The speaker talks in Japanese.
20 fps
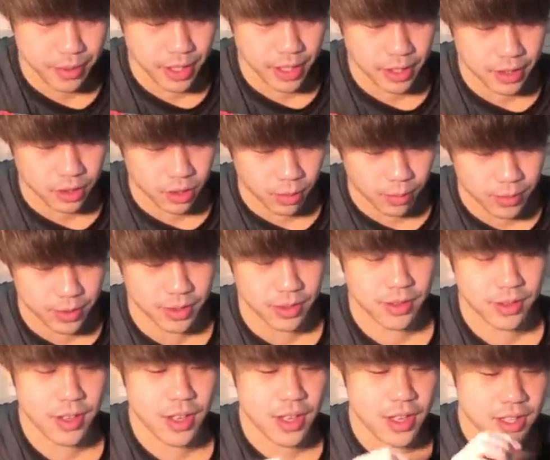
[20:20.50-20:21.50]
に飛ぶ。
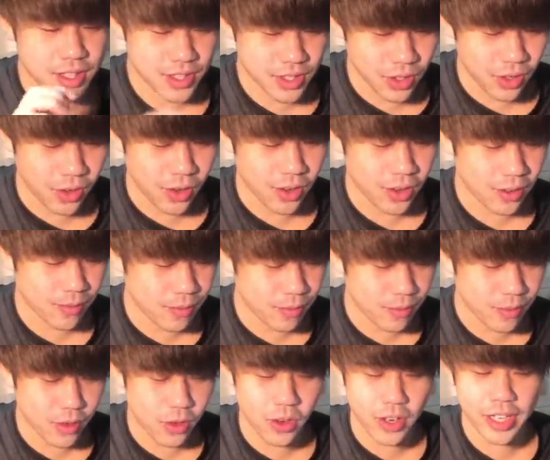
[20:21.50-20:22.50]
そう。
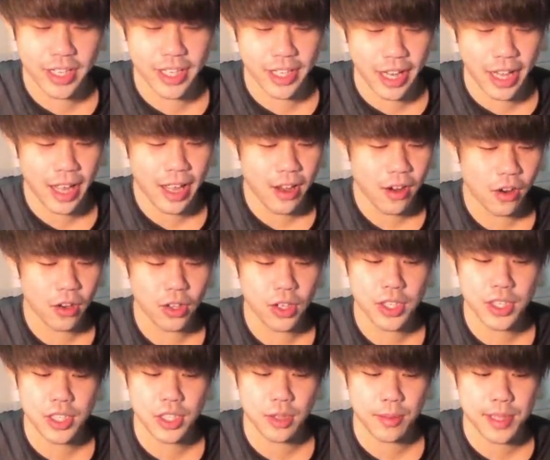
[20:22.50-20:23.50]
これでね、この位
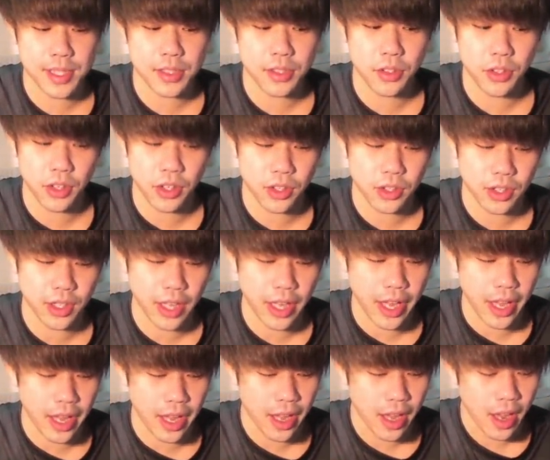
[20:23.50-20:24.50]
置に飛ばすことによって、